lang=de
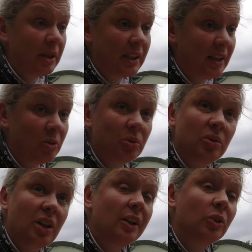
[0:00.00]
gemacht, der ist auch
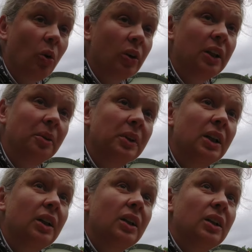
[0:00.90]
total groggy.
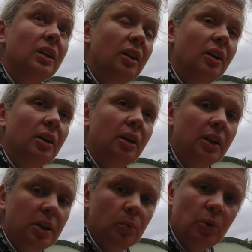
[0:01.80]
Äh,
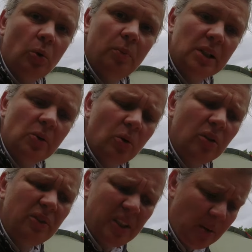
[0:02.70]
ich muss auch ein bisschen
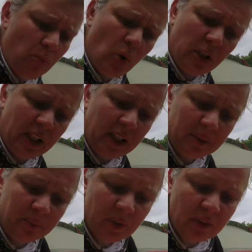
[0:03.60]
gucken, wie es dem morgen geht.
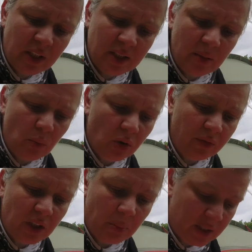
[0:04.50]
Wenn es dem
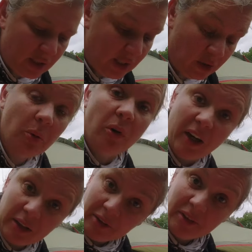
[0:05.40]
morgen wieder besser geht, können wir
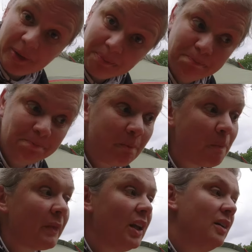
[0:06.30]
weiterfahren.
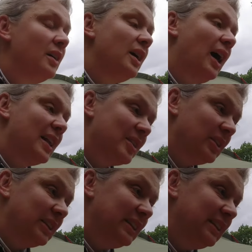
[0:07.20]

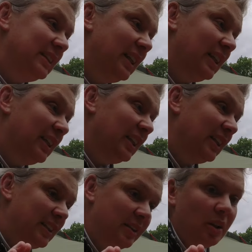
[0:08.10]
Ansonsten
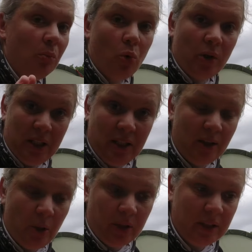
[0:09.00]
äh, ist hier morgen
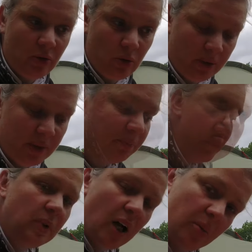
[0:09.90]
hier in Löcknitz Schluss.
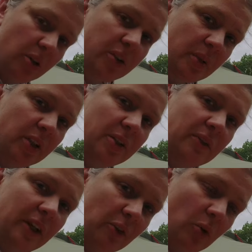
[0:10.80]
Aber noch sind wir nicht
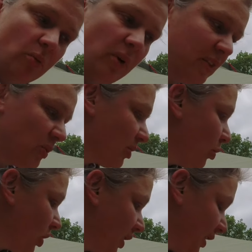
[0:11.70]
so weit. Wir gucken mal, wie es uns
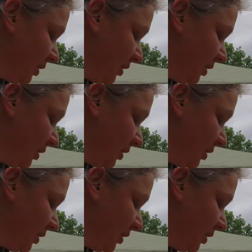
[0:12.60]
morgen